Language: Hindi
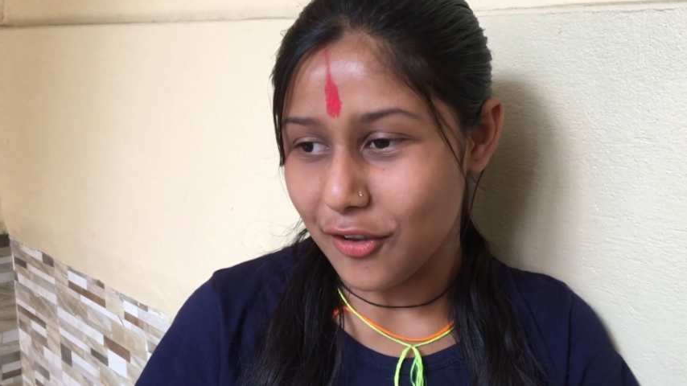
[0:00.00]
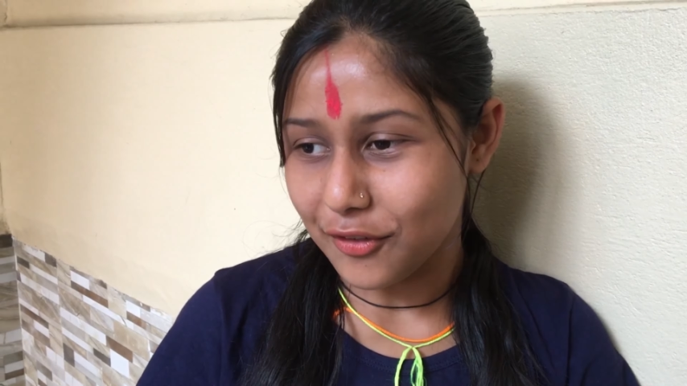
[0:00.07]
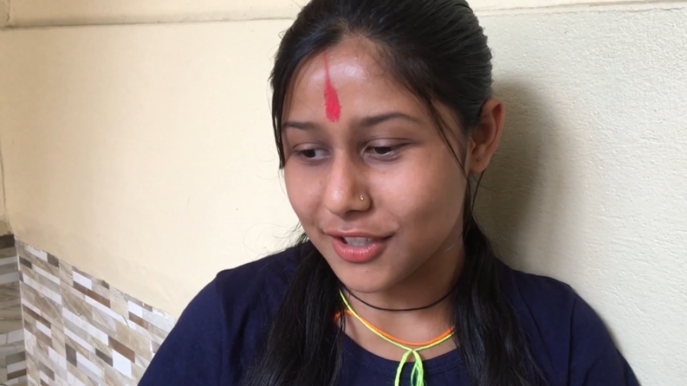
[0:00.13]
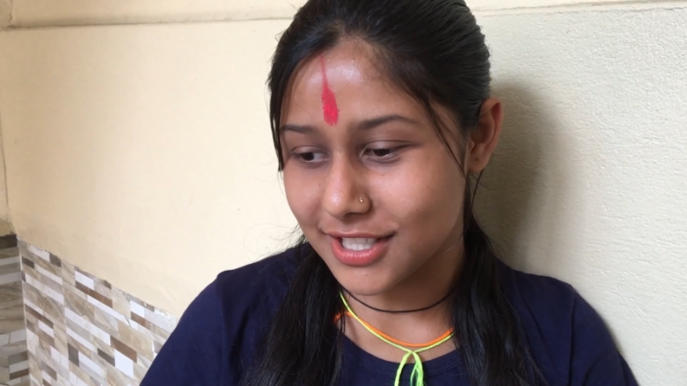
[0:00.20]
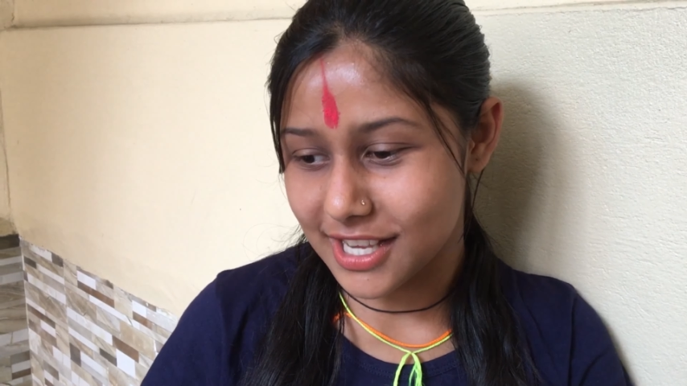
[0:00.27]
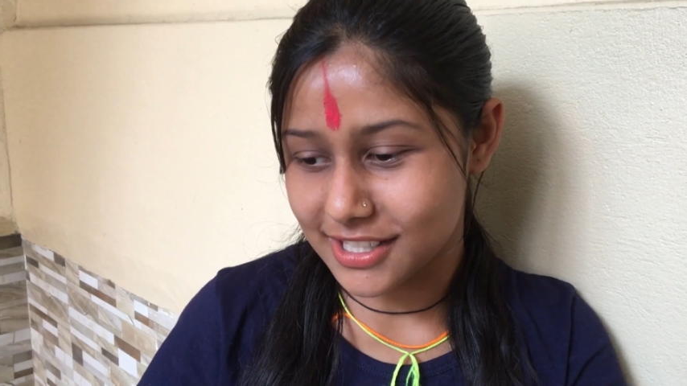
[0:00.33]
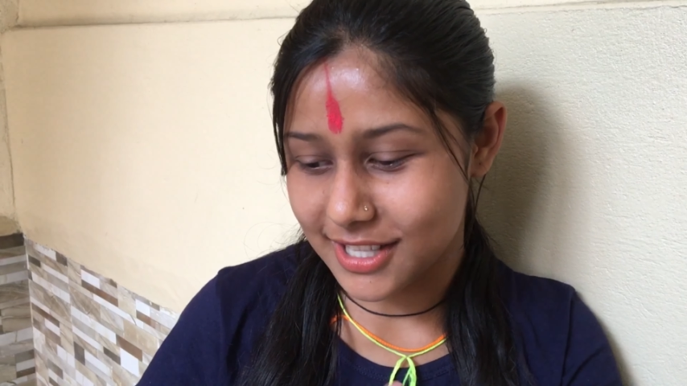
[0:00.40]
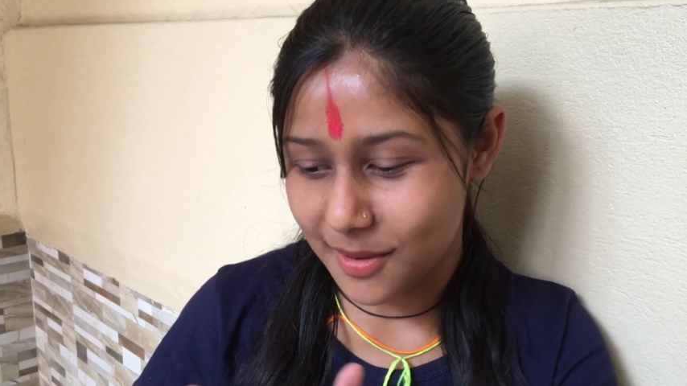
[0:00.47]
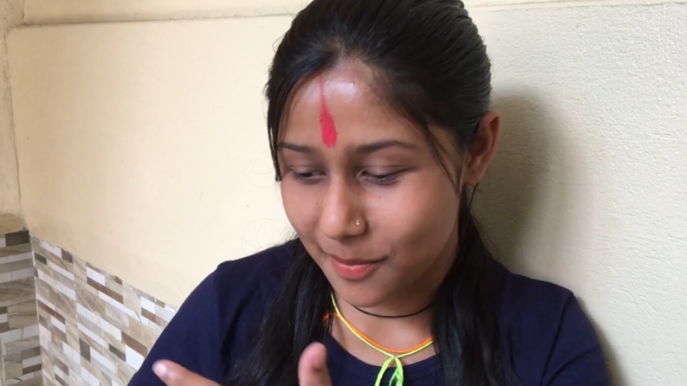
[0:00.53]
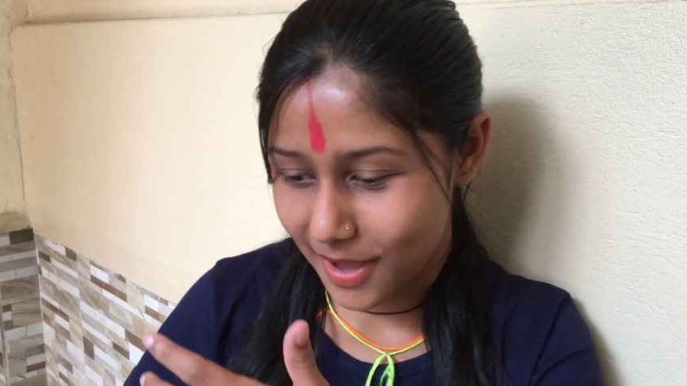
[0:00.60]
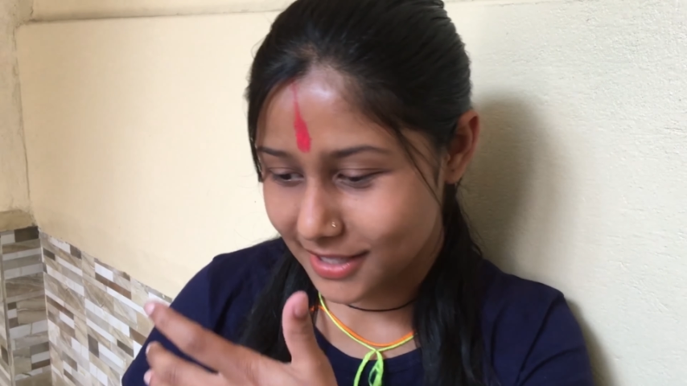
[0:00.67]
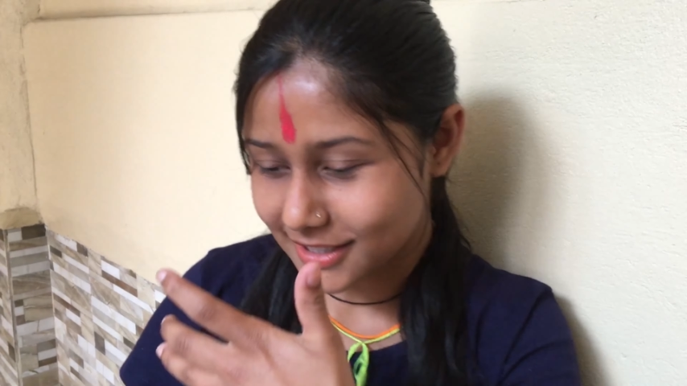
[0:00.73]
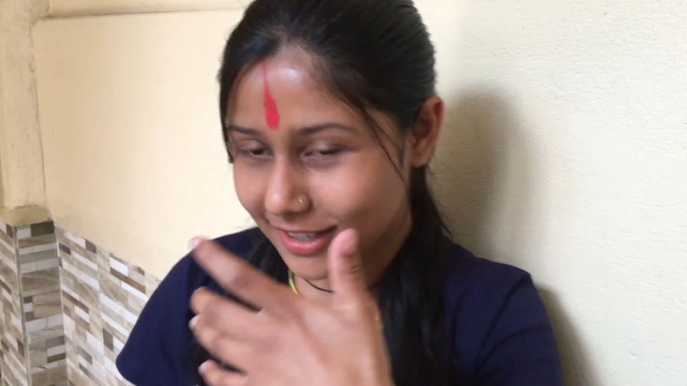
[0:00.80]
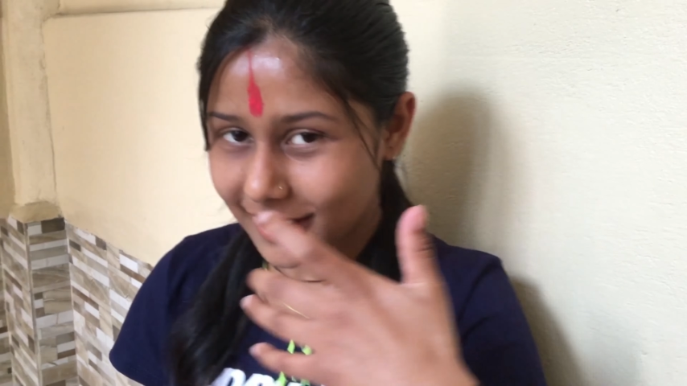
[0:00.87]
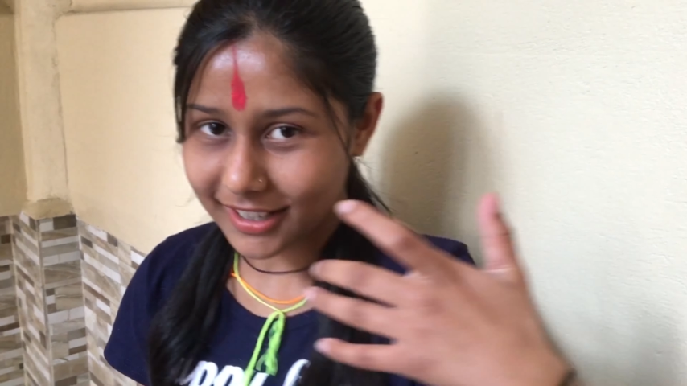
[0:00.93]
फिर जैसे आप
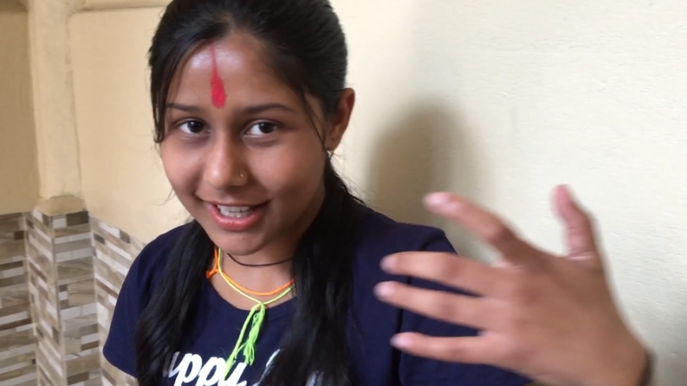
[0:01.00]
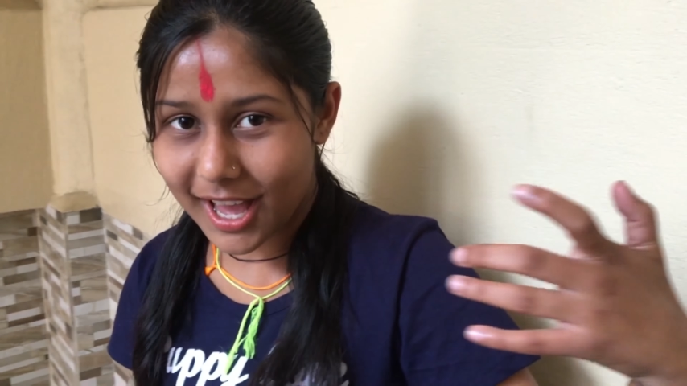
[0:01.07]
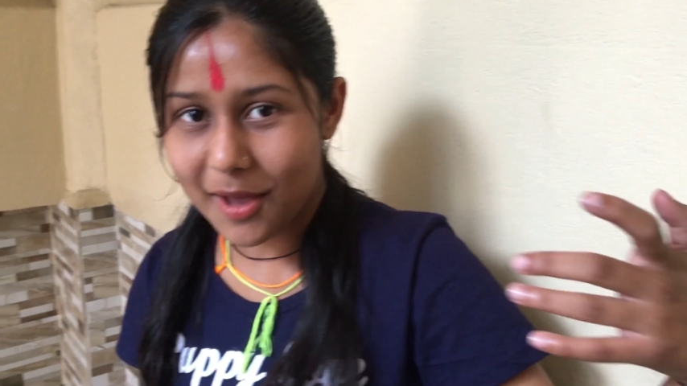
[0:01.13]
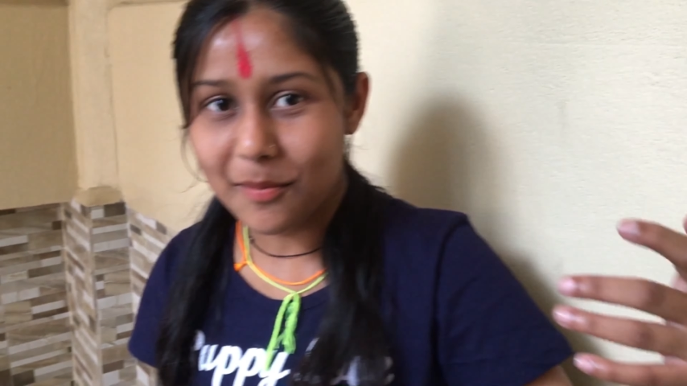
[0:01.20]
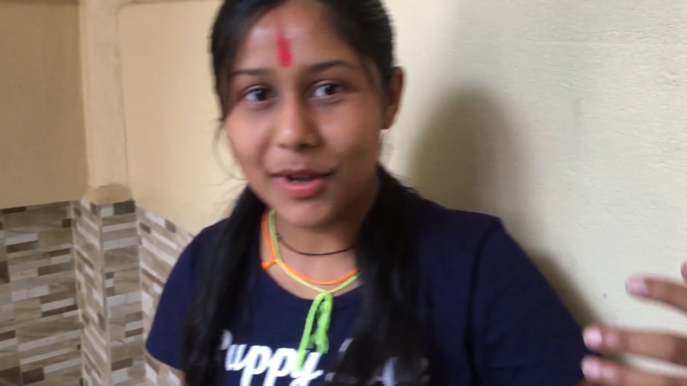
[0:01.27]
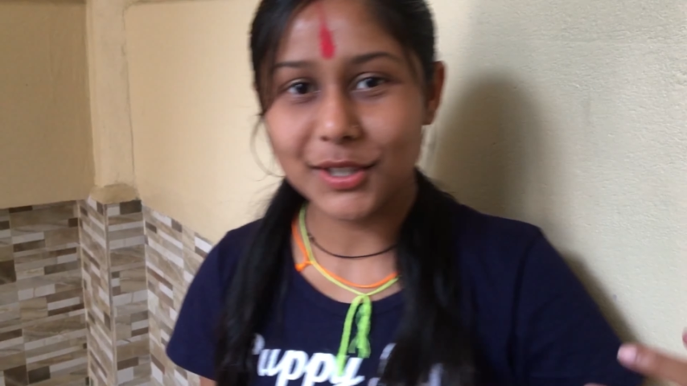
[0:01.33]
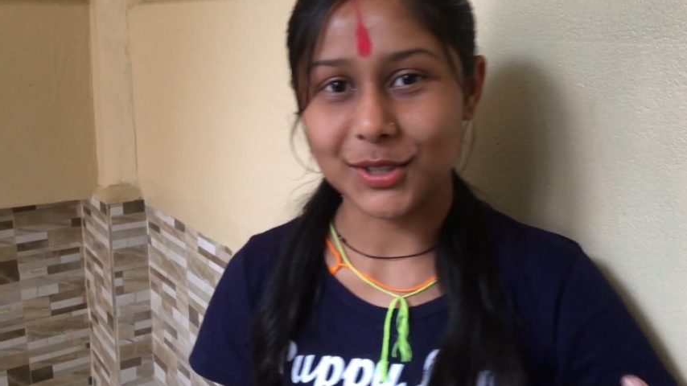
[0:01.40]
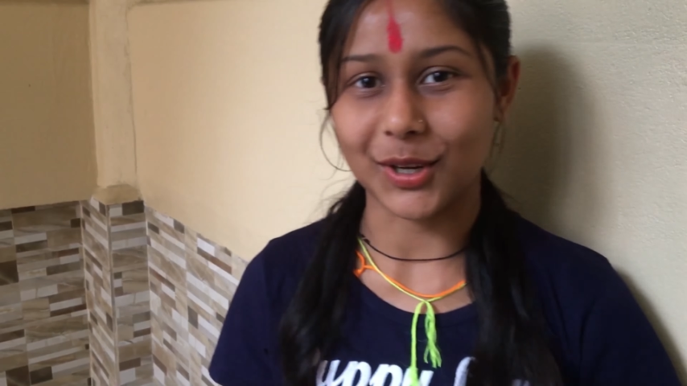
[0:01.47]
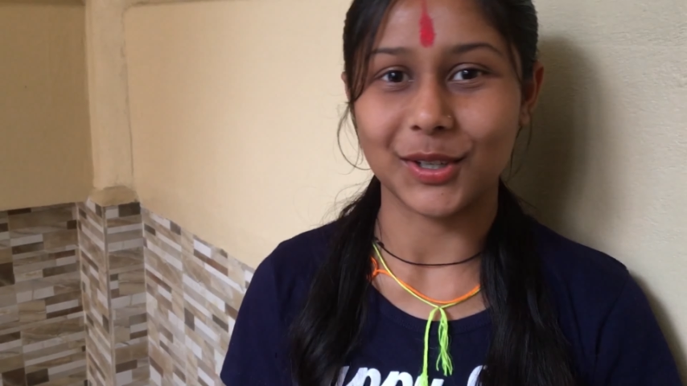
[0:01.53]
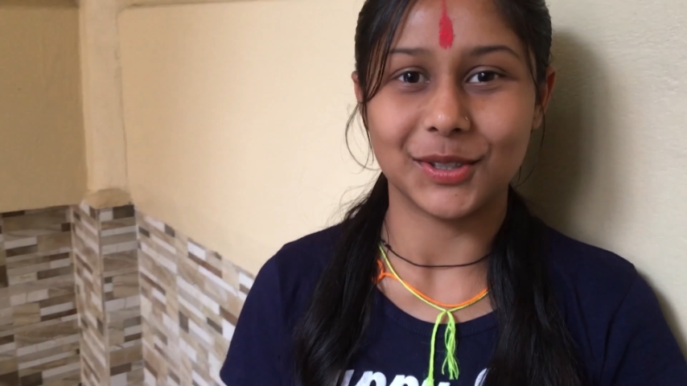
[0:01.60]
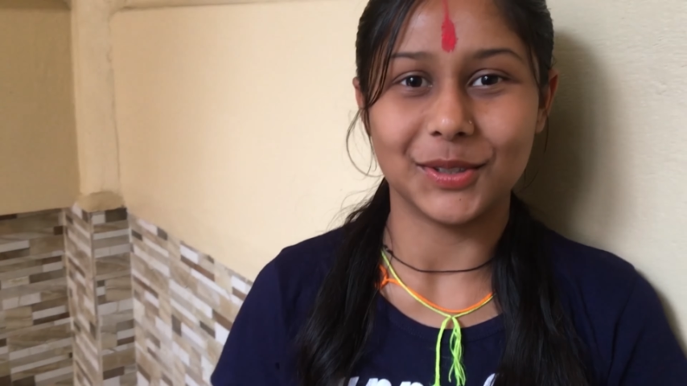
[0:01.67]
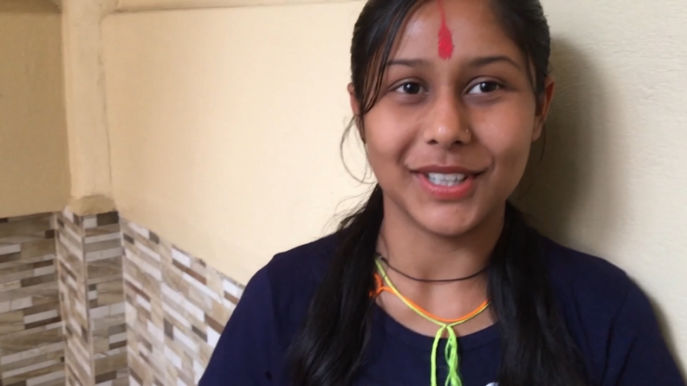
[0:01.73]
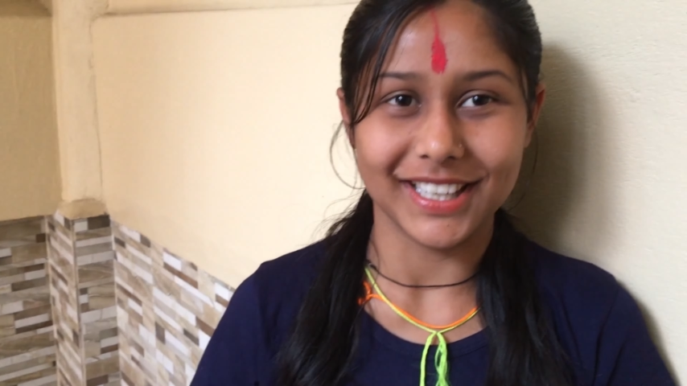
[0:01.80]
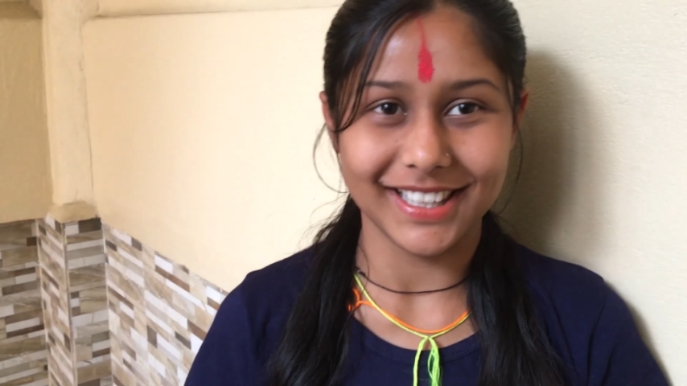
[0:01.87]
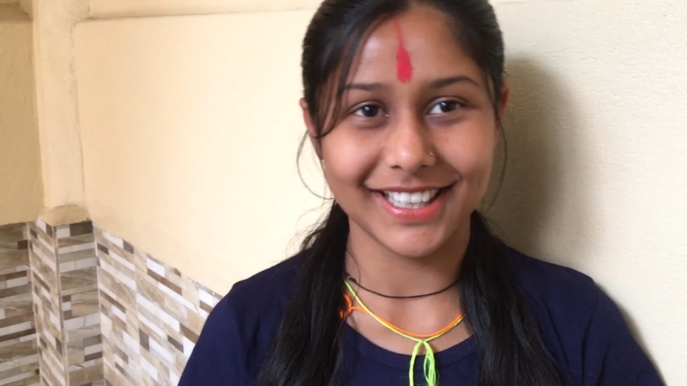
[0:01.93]
ऐसे करके आए मैं शॉक्ड
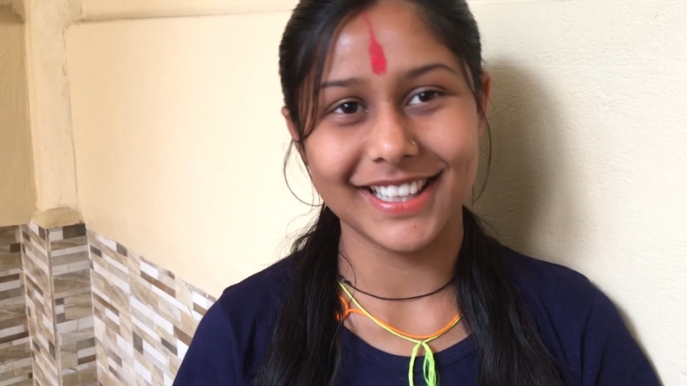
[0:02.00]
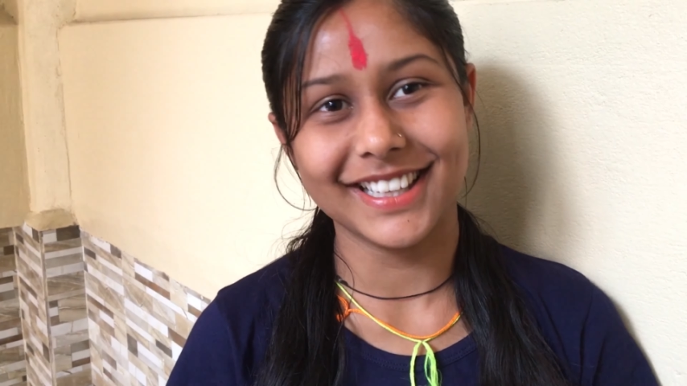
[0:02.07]
हो गई